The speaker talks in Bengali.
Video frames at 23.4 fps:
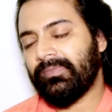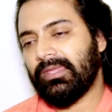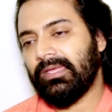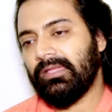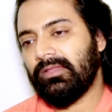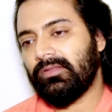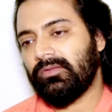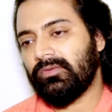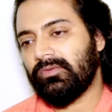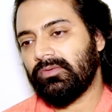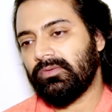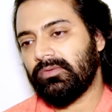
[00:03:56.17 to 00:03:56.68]

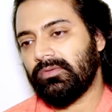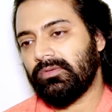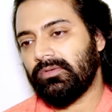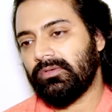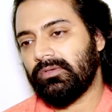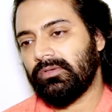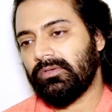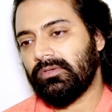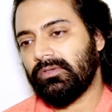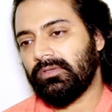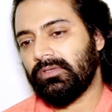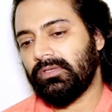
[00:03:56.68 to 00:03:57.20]
কিন্তু
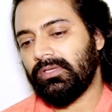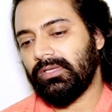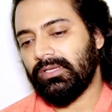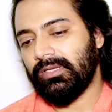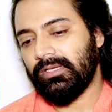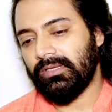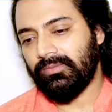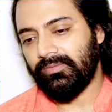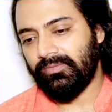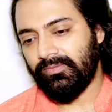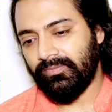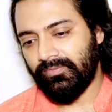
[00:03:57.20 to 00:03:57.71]
দে
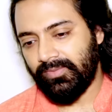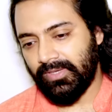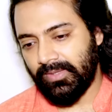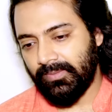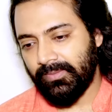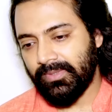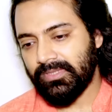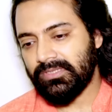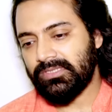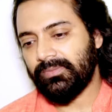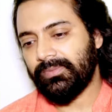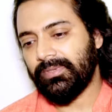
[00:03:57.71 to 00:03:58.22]
ভেরি
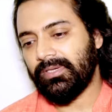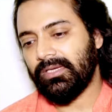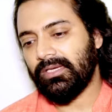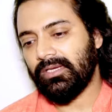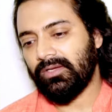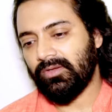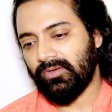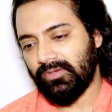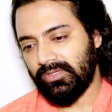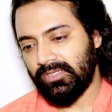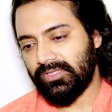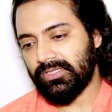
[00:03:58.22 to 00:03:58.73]
মাচ
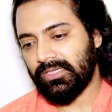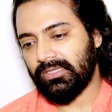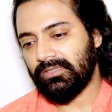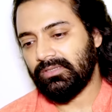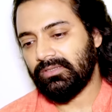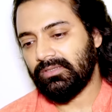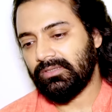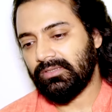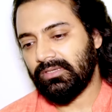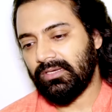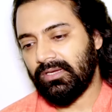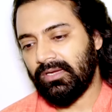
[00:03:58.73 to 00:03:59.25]
ডিপেন্ডেন্ট অন ইচ
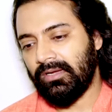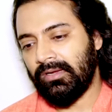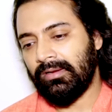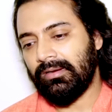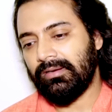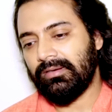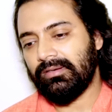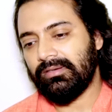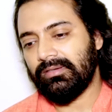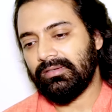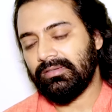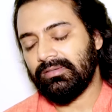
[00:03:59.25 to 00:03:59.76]
আদার আর